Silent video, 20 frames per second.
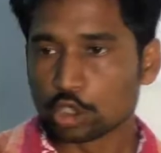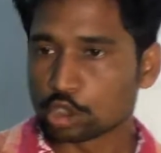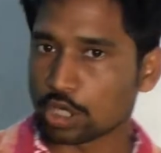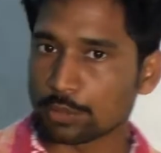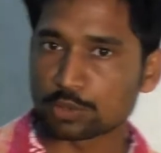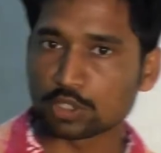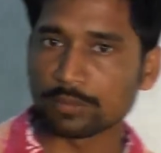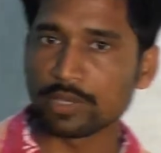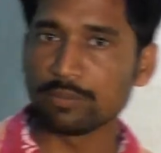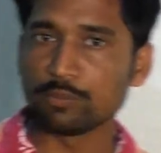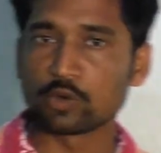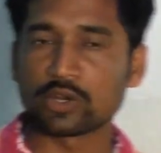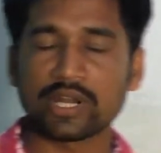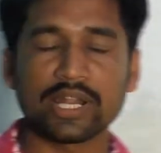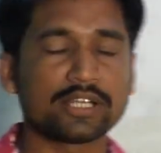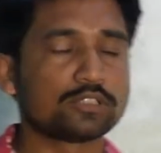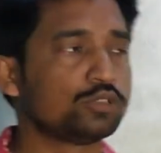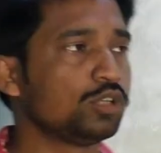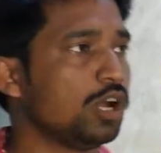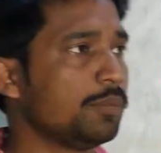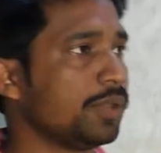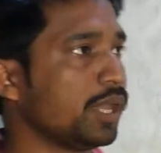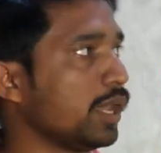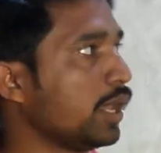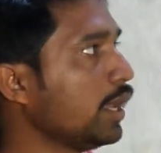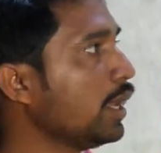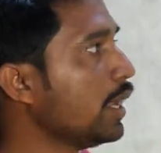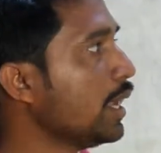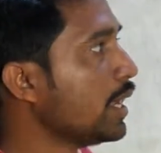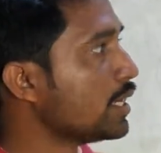সবসময় মনে রাখতে হবে
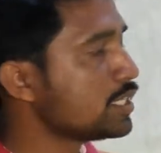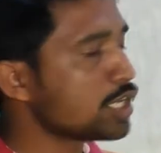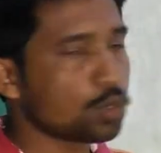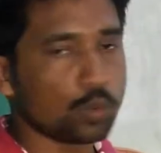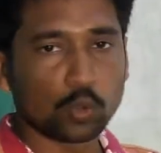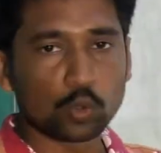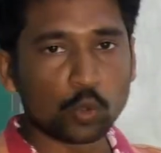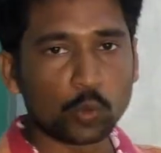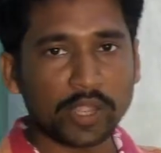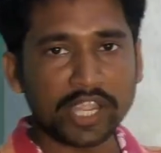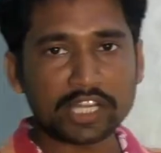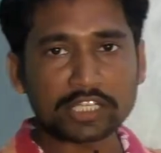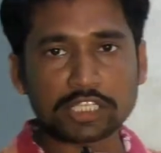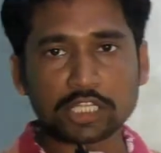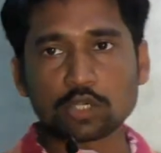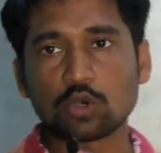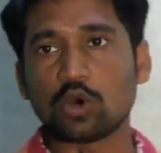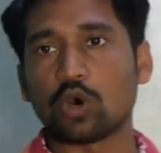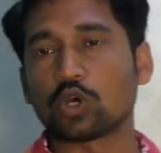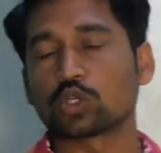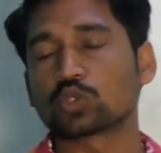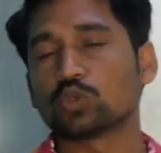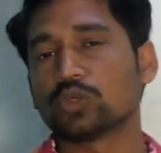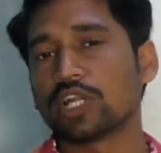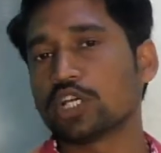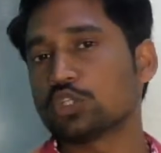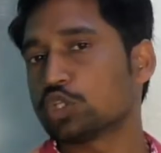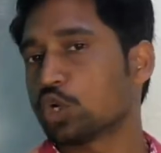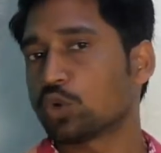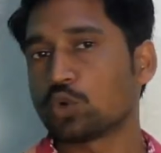যে কোনো একটি ঘটনা
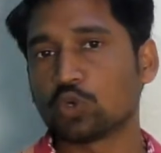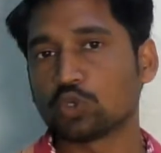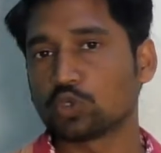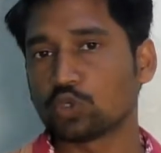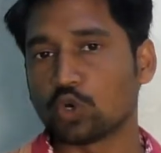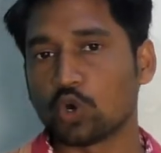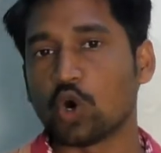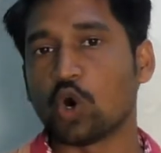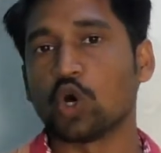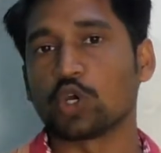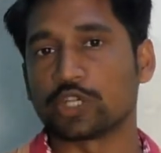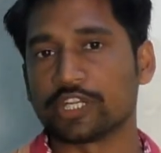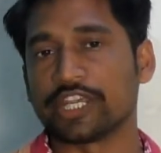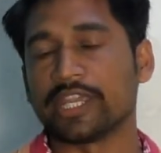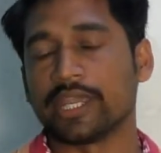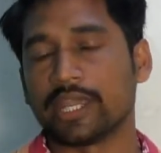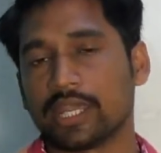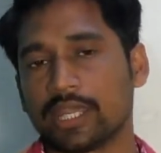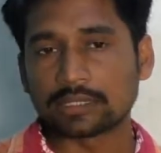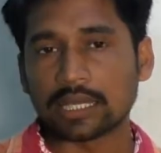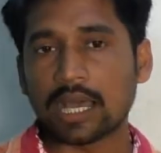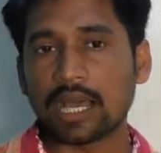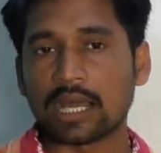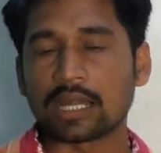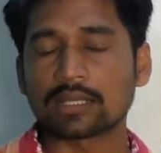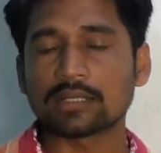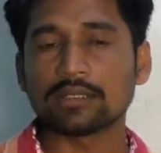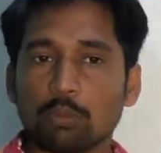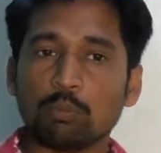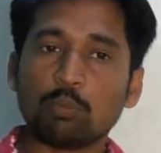যখন ঘটে
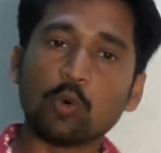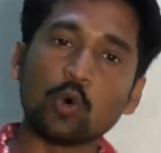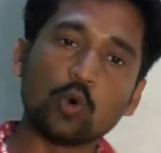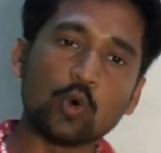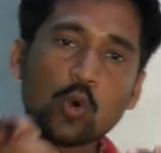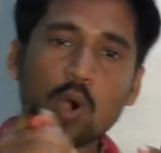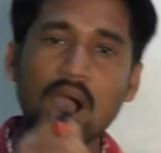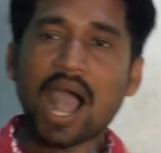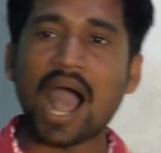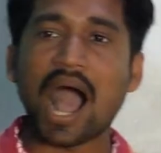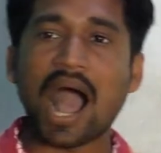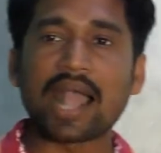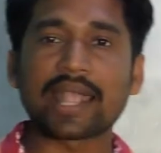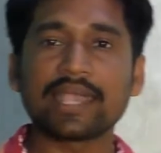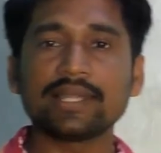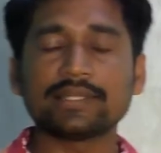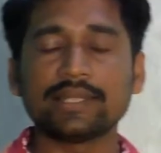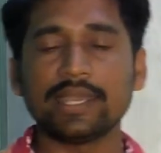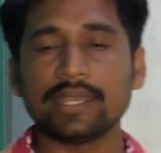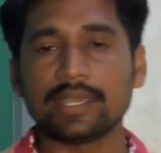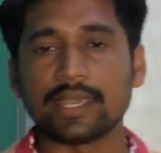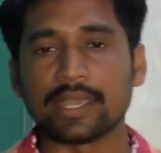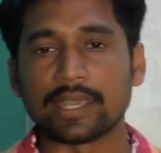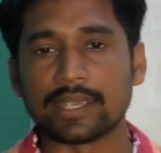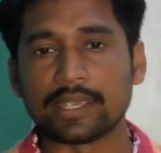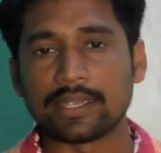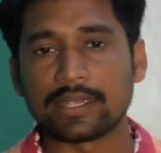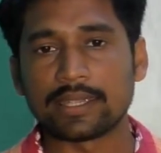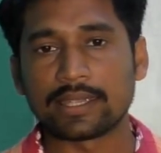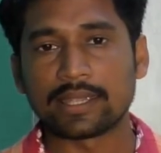তার বহু আগে থেকেই
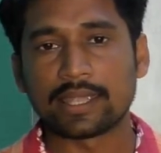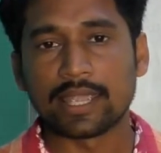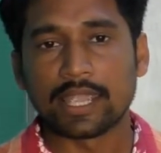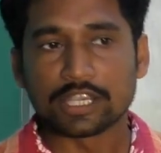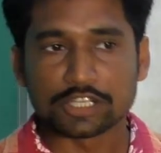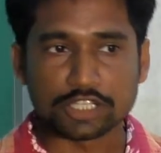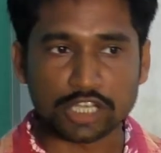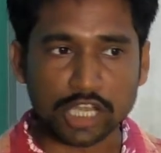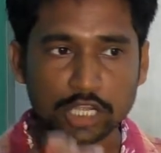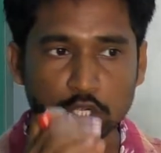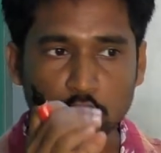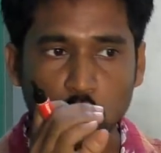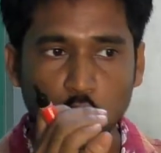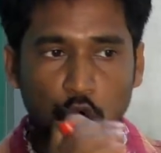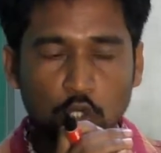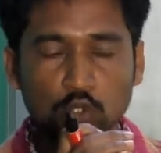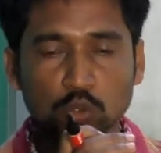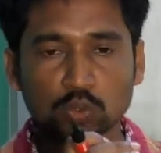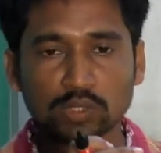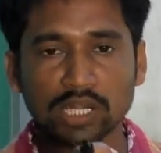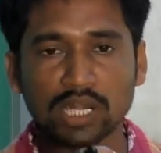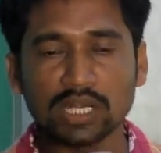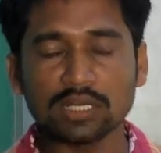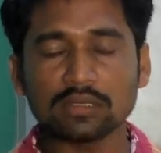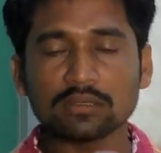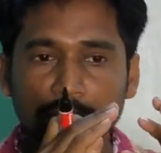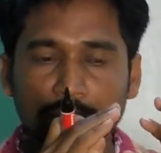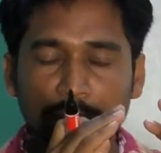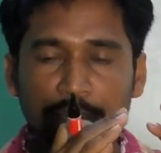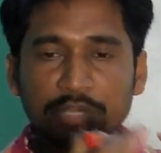সেই ঘটনার
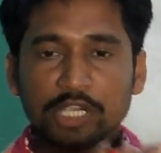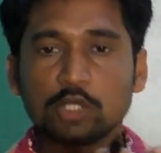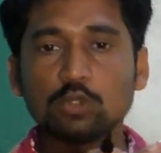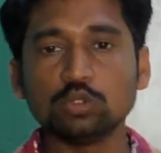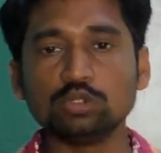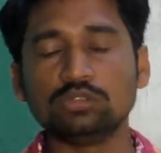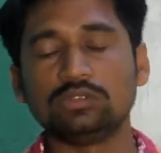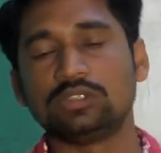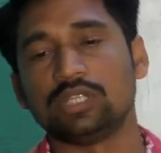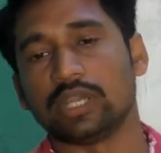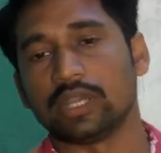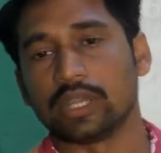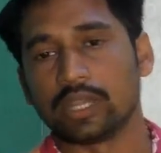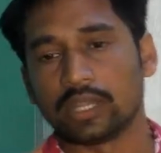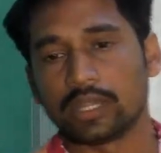বিরুদ্ধে